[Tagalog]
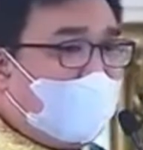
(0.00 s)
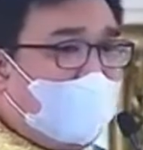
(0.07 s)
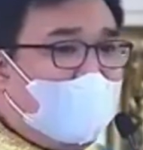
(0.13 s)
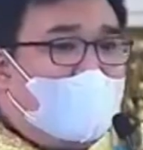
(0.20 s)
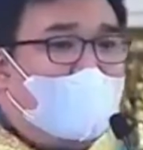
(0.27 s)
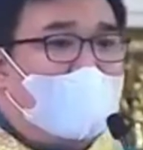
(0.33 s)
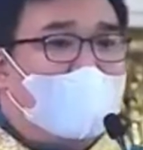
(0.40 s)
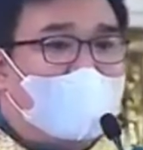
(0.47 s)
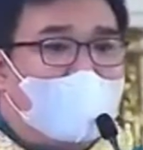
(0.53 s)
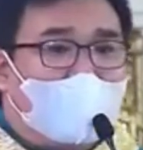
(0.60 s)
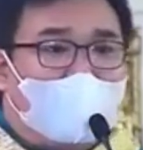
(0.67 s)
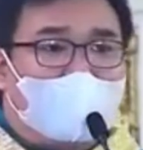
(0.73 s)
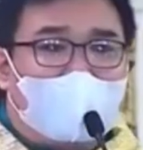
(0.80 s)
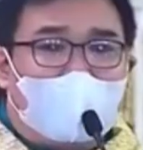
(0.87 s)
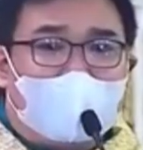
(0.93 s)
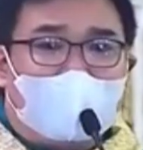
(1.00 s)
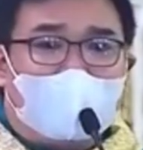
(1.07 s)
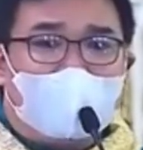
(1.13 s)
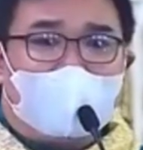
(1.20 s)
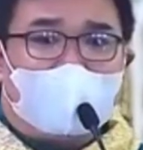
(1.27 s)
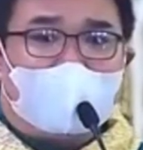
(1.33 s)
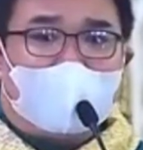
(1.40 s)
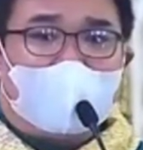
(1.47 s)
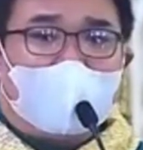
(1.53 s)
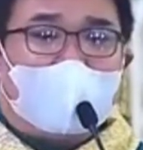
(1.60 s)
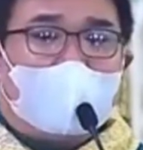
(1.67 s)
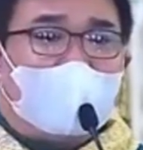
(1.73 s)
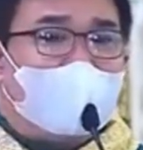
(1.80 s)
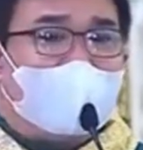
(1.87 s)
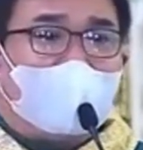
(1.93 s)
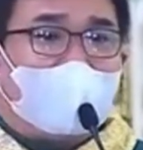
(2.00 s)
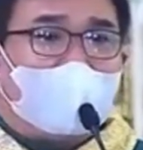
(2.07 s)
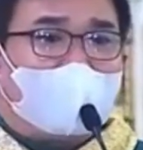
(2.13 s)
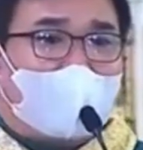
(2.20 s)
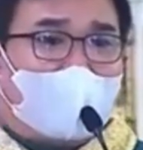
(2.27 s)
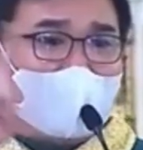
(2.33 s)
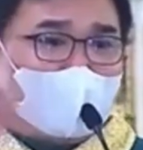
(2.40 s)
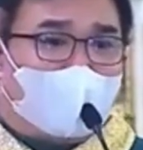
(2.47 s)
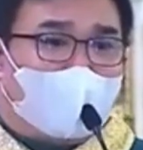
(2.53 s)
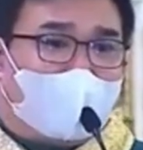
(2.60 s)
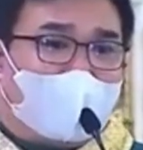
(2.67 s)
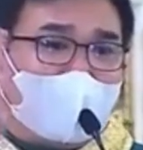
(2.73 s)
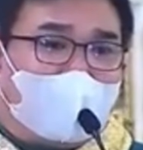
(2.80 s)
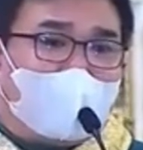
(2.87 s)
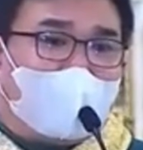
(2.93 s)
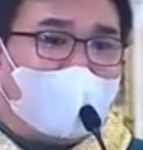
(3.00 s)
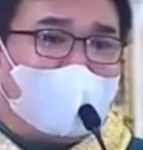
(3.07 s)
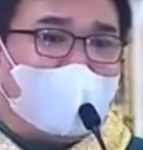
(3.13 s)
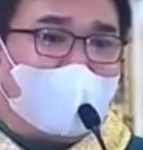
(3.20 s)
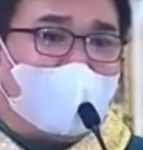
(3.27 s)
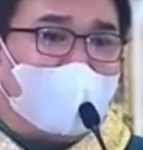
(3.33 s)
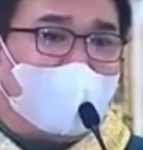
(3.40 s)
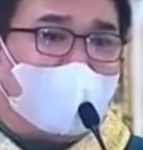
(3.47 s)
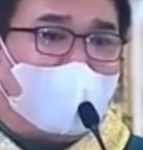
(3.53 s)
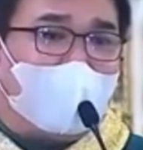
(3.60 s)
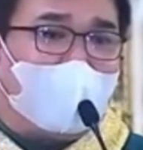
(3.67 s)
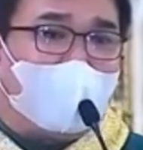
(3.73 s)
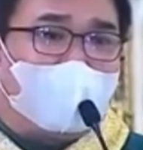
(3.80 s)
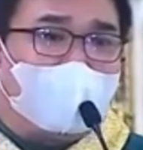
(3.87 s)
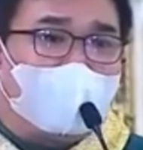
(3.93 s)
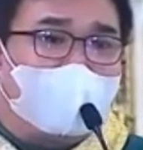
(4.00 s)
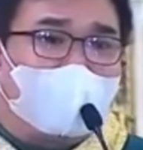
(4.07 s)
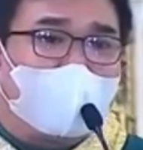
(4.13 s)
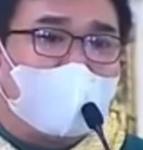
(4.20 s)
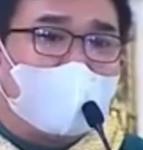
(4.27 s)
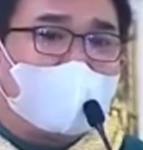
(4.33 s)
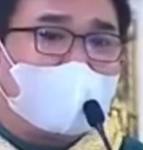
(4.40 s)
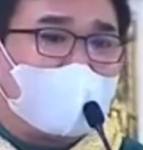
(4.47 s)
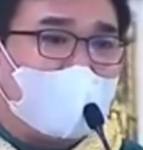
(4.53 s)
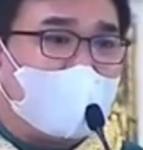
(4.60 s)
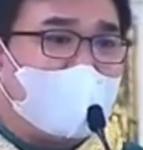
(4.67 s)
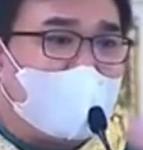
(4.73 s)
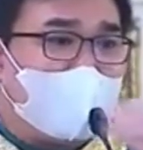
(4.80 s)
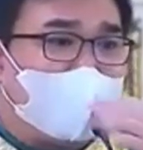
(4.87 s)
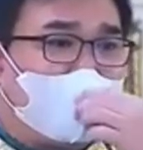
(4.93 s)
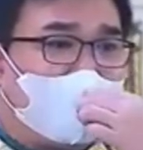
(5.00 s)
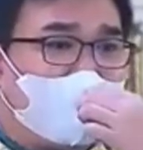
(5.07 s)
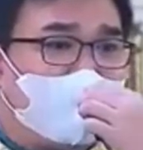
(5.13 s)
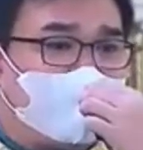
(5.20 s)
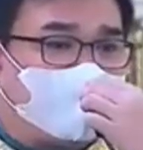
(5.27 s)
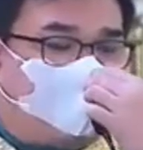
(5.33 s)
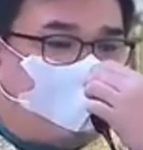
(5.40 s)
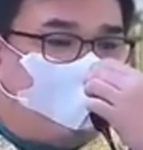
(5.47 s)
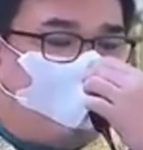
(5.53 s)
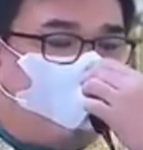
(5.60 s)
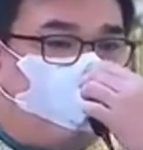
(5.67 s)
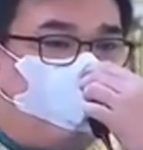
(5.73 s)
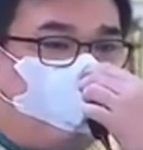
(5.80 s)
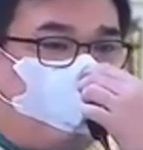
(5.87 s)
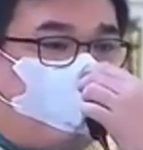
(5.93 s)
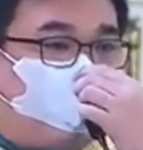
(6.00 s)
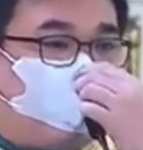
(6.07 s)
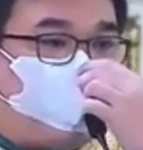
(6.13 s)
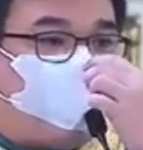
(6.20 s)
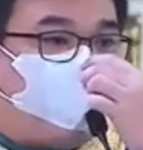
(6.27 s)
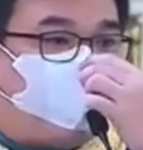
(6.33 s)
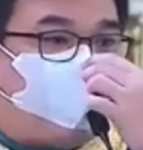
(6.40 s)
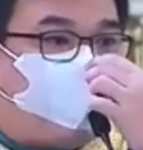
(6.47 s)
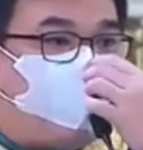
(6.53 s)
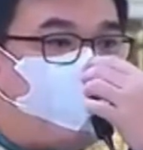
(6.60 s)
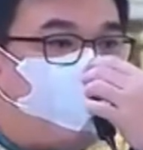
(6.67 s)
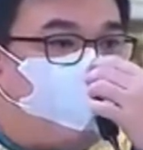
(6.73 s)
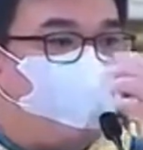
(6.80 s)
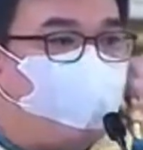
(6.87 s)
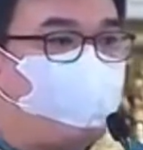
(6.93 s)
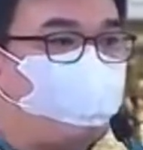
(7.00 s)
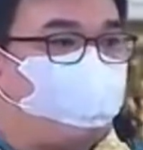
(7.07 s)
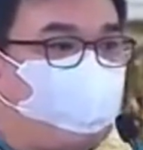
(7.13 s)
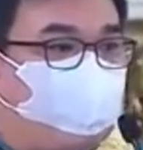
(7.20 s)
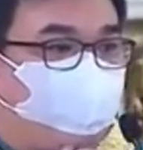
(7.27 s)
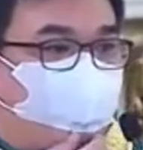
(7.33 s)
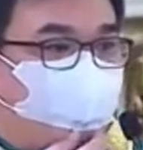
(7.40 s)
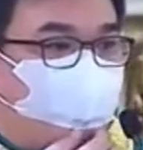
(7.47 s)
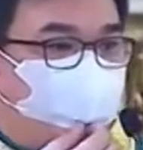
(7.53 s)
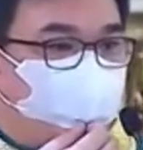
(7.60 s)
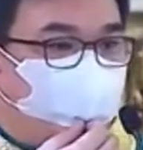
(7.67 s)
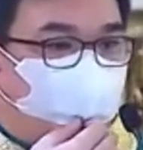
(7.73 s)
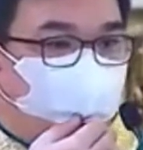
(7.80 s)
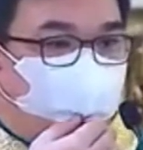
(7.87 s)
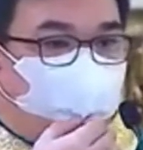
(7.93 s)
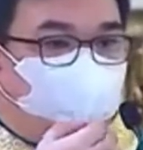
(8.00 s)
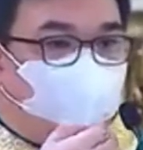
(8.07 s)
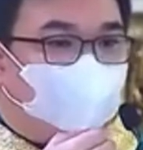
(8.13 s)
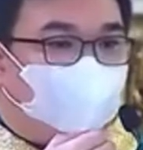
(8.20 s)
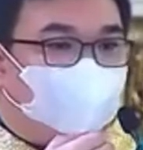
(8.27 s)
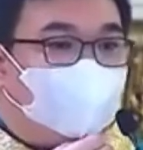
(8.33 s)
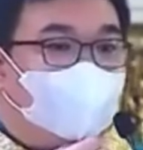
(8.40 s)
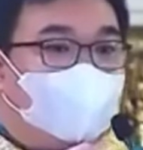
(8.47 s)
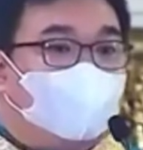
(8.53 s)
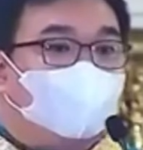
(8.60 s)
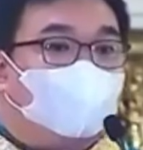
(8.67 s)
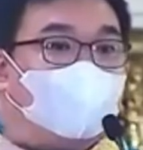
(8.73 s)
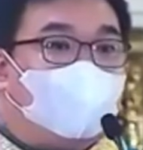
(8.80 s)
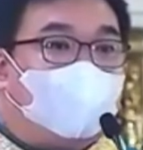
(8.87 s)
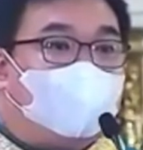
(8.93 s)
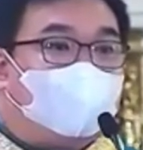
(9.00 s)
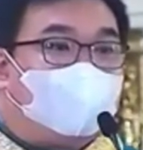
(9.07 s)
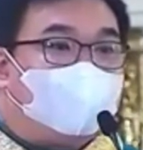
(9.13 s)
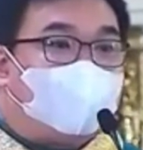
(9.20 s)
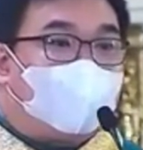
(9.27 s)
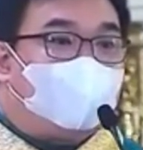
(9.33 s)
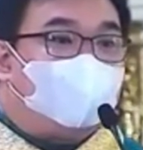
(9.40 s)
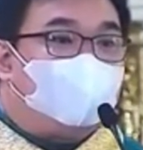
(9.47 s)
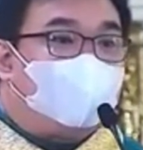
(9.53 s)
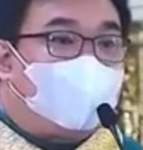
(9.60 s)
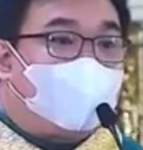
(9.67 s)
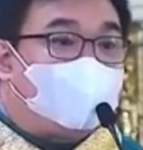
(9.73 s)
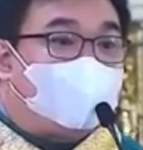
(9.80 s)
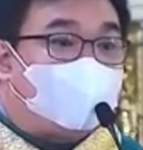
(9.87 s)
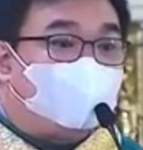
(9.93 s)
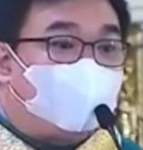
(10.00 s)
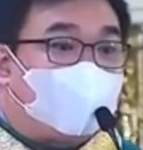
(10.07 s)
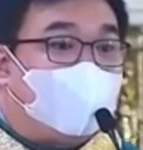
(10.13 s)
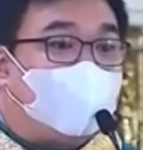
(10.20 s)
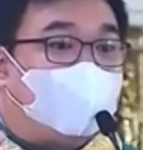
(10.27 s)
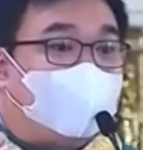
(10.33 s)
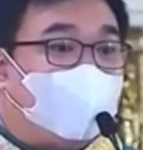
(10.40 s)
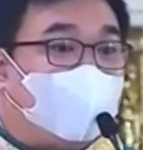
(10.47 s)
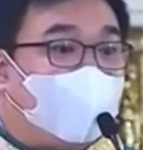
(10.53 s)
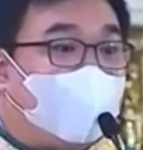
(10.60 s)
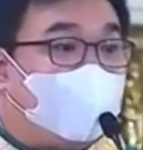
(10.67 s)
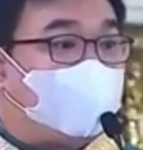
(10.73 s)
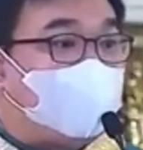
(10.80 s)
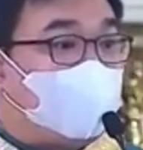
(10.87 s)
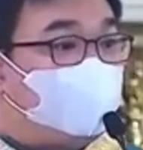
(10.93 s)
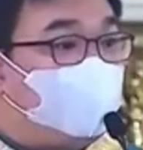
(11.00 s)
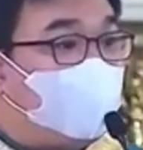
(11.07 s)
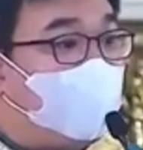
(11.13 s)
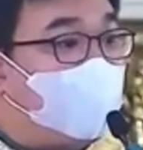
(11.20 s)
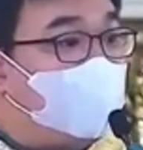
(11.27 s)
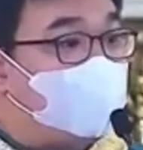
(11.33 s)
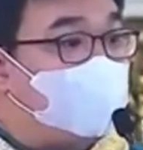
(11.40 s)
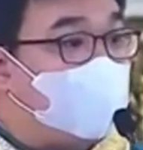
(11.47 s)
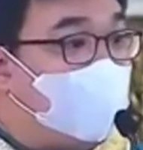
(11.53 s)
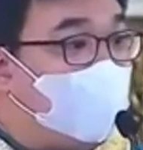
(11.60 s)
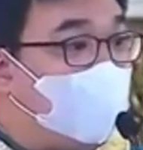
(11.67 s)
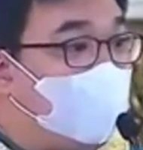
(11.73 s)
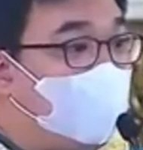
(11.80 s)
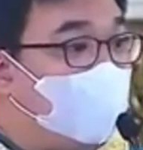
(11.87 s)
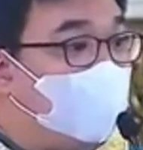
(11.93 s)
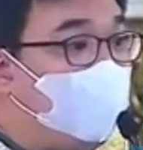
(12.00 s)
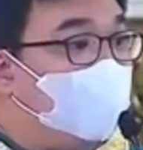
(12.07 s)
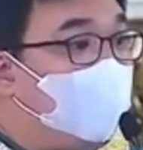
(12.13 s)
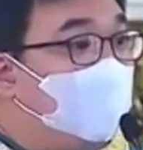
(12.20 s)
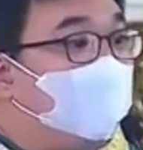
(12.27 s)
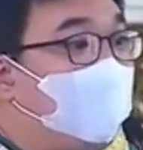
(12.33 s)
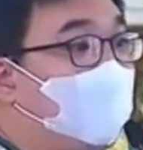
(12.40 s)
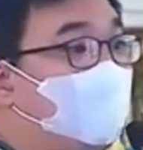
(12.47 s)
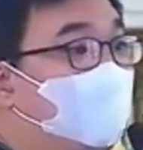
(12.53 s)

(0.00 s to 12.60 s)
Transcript: natin hindi na tayo pakikinggan ng Diyos sa ating mga dasal dahil akala natin baliwala na tayo dahil sa bigat ng ating mga kasalanan. Pero hindi